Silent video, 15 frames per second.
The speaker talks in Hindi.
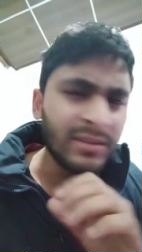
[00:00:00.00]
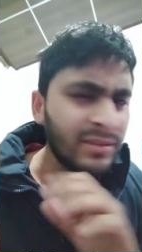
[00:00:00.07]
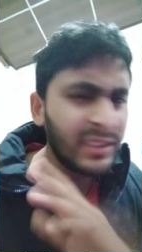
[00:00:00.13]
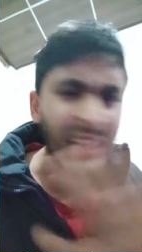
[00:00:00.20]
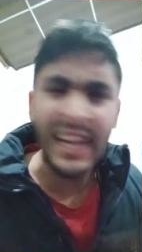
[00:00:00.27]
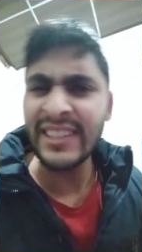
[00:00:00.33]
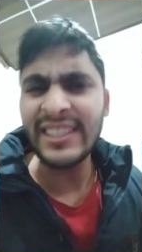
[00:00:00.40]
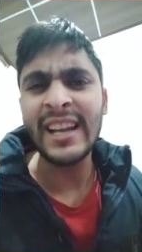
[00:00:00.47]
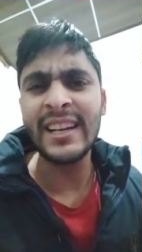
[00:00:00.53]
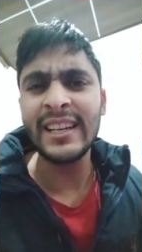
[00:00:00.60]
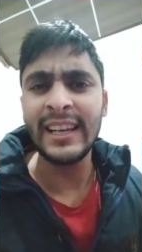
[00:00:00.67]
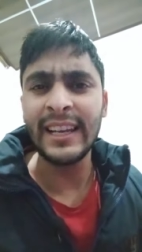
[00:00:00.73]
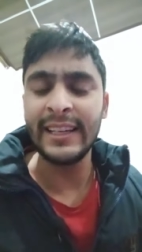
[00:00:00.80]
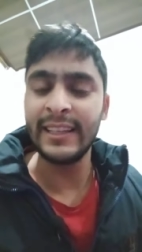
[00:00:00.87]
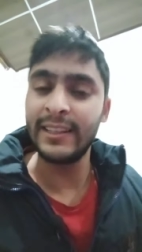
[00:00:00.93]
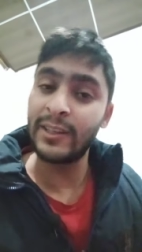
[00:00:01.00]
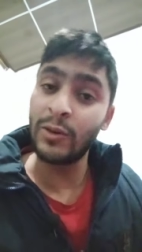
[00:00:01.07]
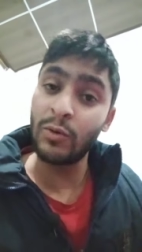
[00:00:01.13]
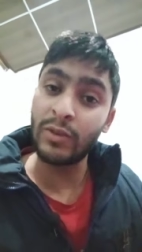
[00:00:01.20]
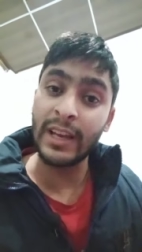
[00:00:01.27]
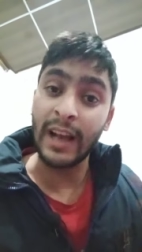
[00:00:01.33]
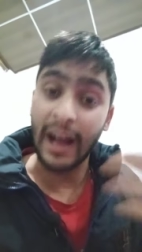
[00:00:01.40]
टेंशन नहीं लेनी
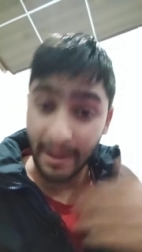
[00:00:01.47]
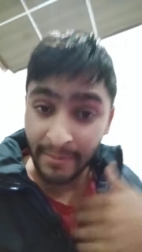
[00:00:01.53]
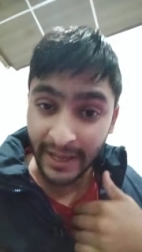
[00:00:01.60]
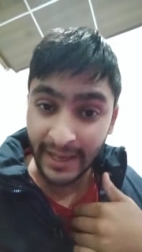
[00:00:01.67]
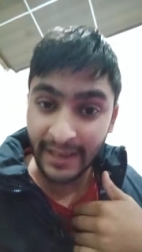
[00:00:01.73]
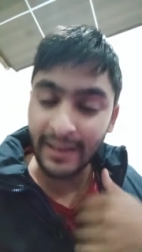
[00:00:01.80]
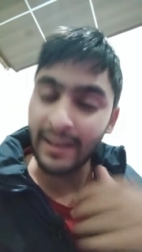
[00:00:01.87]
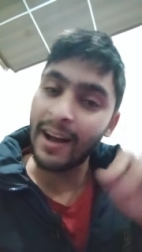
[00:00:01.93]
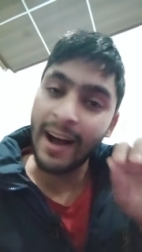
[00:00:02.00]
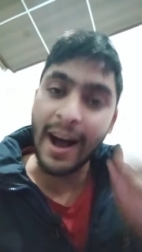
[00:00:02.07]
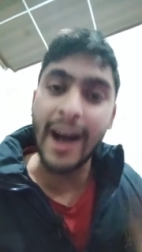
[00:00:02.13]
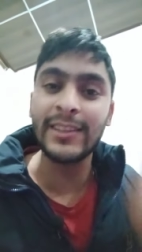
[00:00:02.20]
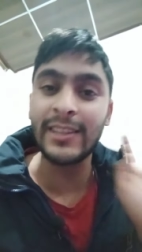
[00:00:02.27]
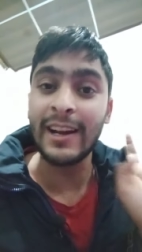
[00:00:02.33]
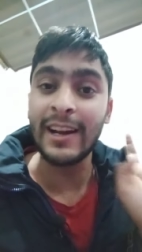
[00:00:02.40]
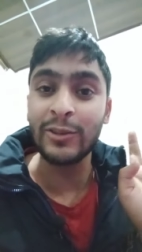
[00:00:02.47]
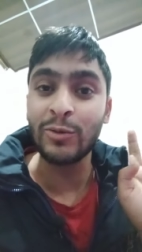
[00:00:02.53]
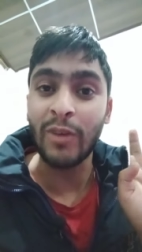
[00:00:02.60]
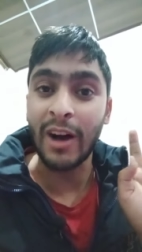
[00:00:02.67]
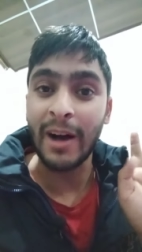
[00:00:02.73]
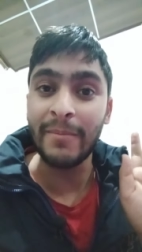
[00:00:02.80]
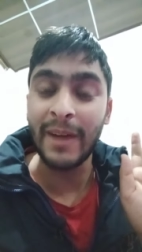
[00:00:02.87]
क्योंकि हम हैं आज रात को
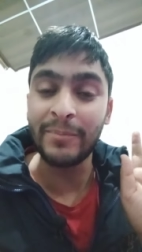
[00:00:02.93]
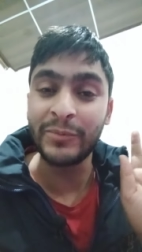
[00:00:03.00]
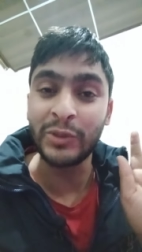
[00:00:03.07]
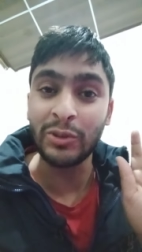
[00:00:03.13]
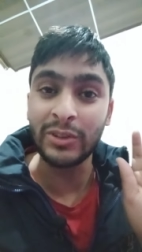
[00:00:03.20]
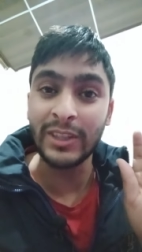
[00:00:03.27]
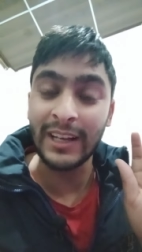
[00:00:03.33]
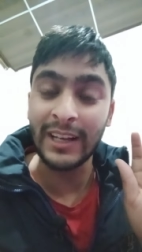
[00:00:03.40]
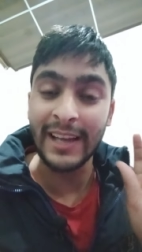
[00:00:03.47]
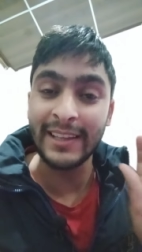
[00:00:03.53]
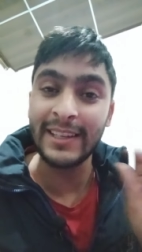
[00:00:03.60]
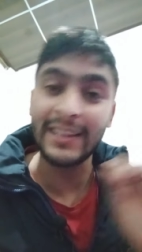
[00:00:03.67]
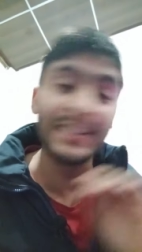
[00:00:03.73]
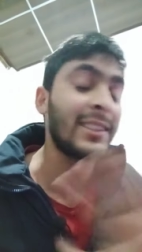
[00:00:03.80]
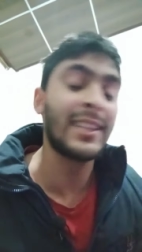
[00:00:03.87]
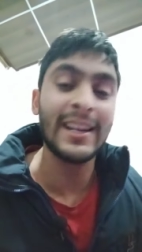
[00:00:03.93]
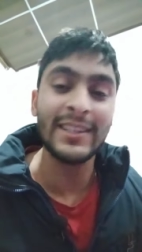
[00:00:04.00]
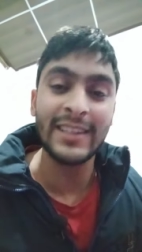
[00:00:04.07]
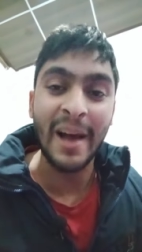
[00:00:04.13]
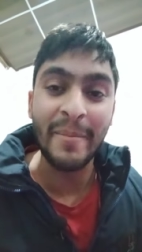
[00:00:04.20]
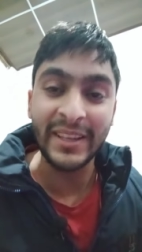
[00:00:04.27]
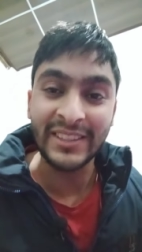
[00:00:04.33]
हम आपको दिखाएंगे किस तरह
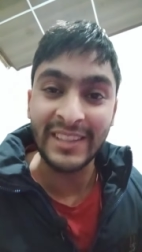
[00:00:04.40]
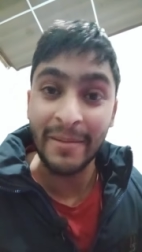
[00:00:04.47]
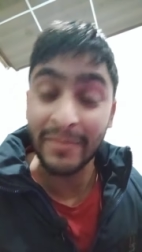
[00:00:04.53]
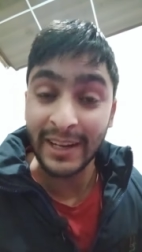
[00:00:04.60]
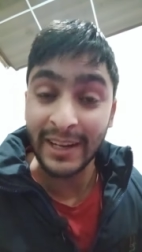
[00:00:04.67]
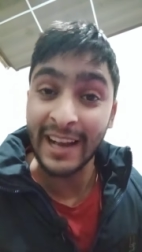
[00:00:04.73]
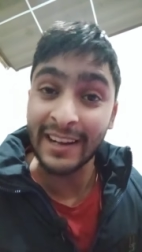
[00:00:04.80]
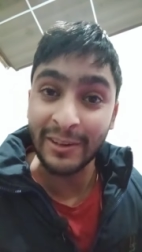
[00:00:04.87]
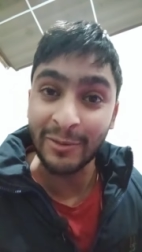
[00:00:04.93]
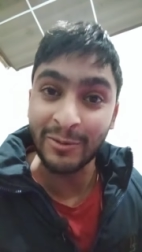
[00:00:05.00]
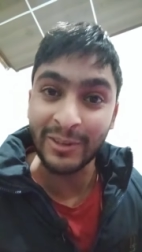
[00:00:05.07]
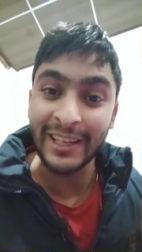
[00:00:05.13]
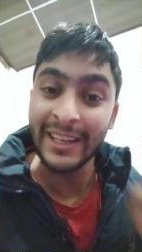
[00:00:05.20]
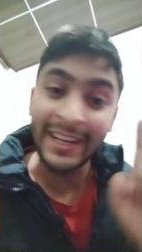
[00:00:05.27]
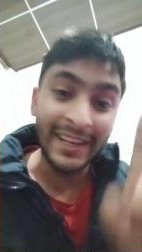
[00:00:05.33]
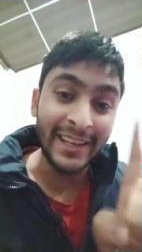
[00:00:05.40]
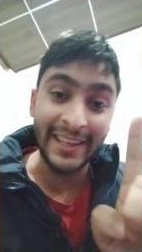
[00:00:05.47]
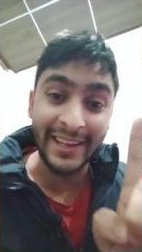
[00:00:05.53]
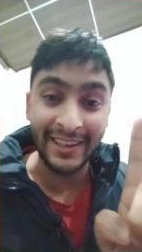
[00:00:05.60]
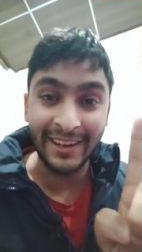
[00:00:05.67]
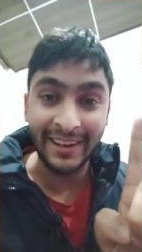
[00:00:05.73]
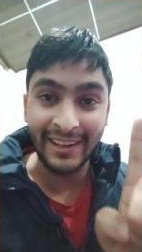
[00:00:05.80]
से आप एग्ज़ाम कराया करोगे
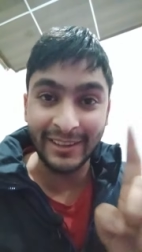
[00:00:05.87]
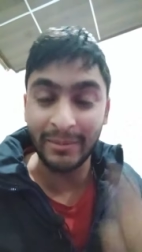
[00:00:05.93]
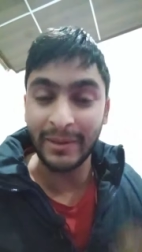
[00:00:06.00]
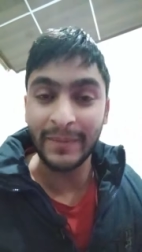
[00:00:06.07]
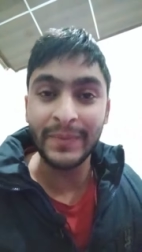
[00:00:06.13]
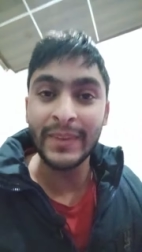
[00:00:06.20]
एक रात में